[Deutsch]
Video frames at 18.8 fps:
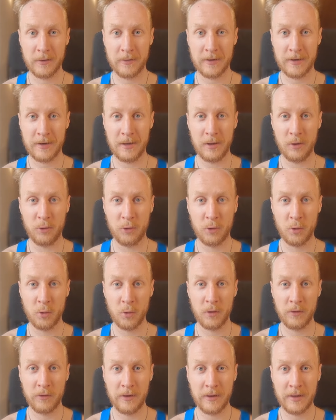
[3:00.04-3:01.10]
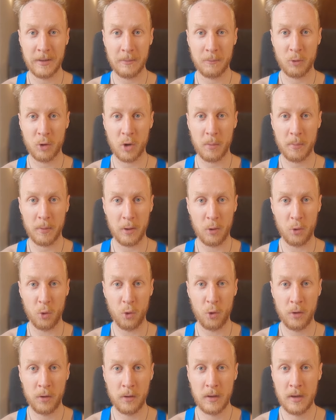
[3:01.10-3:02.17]
dass deine Entzündungen sich deinem Körper
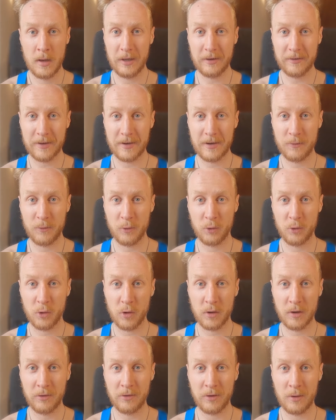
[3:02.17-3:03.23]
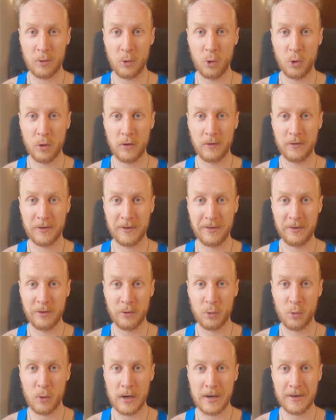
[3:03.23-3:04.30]
erhöhen. Und das kann dafür sorgen, dass du ein erhöhtes
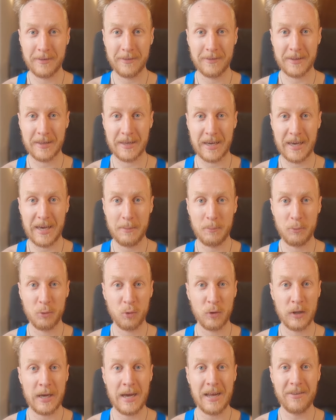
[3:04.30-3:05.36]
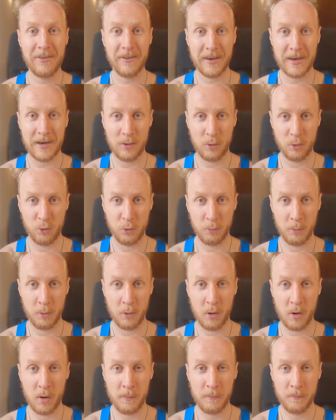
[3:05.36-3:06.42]
Risiko hast, Krebs oder Herzerkrankung zu
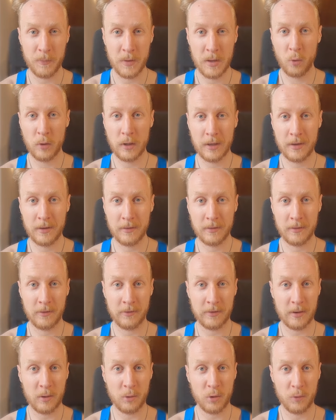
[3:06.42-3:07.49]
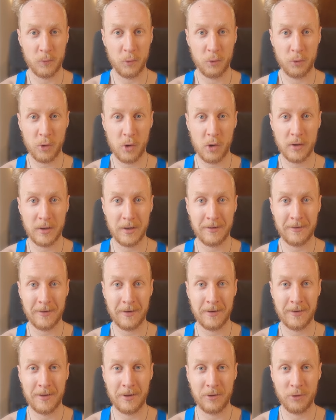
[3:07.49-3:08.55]
bekommen. Oder das kann auch dafür sorgen, dass
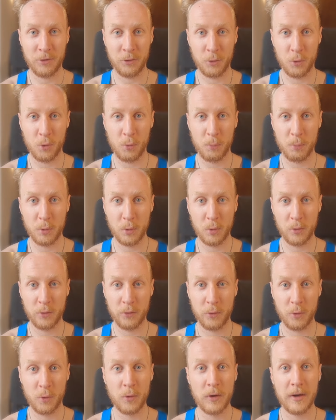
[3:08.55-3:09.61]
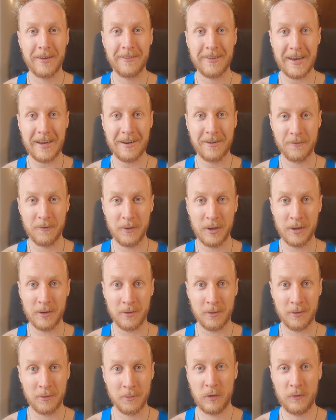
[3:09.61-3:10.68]
deine Testosteronproduktion gesenkt
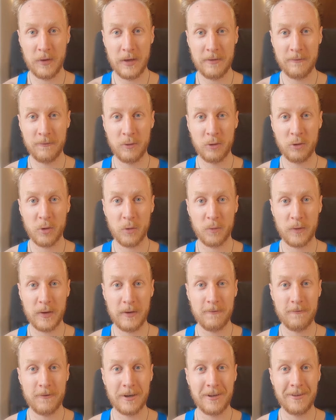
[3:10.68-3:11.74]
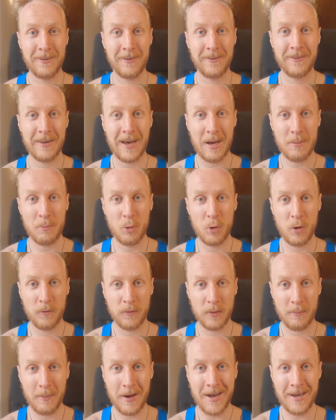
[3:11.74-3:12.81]
wird. Und deswegen wirst du auf jeden Fall diese Samenöle
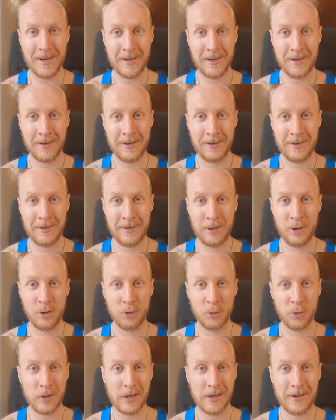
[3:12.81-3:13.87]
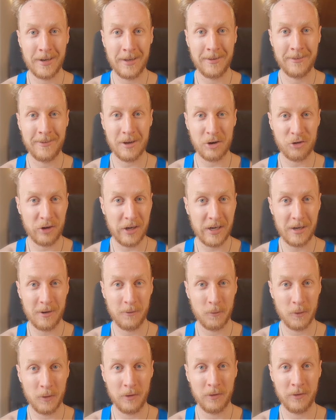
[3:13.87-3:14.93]
vermeiden, die gesundheitlich sehr
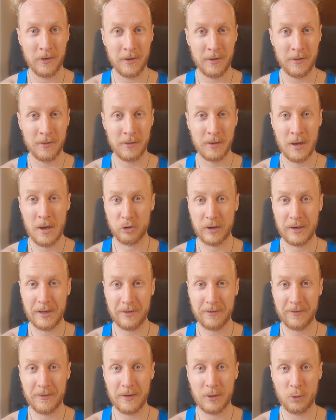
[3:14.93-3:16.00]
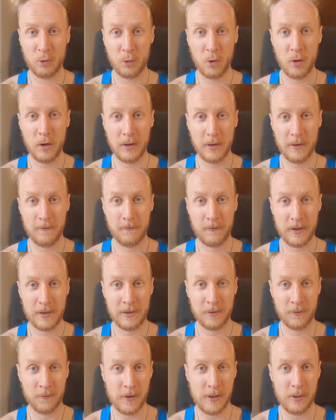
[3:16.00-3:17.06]
schädlich für dich sind. Und stattdessen natürliche
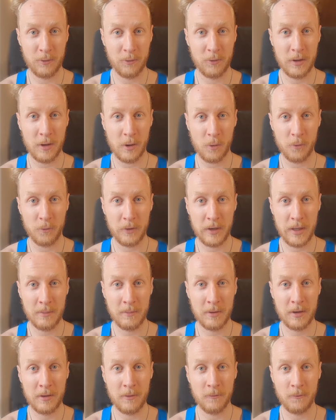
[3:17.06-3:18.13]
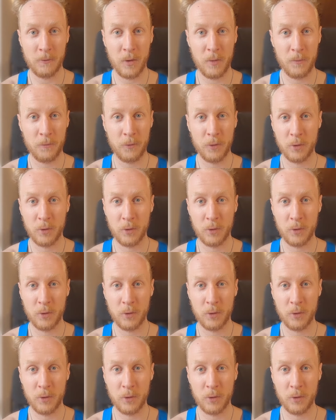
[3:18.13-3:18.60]
Fettquellen zu dir aufnehmen in Form